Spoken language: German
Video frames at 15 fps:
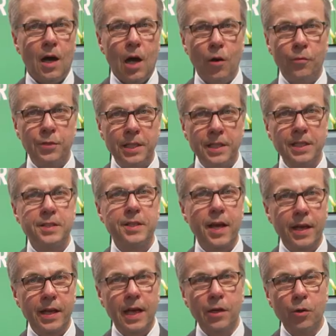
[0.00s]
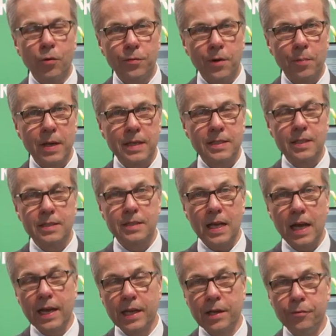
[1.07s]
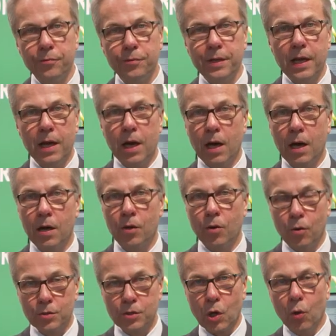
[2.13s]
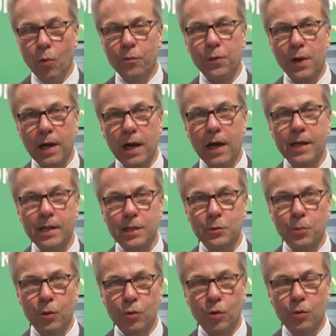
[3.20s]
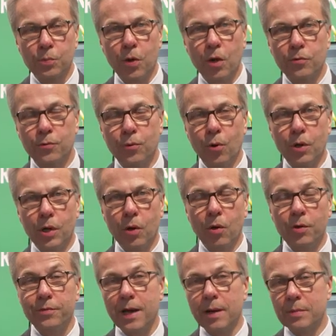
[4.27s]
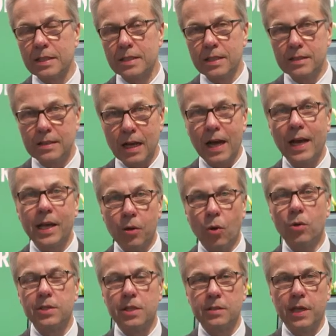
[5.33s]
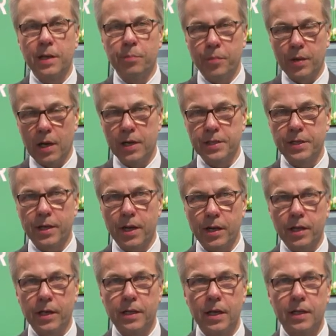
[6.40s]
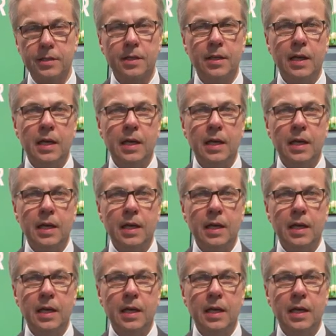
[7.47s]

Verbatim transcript: Auf der diesjährigen Hannover Messe zeigen wir unser umfangreiches Produktportfolio und wir haben das in drei große Themenbereiche gegliedert.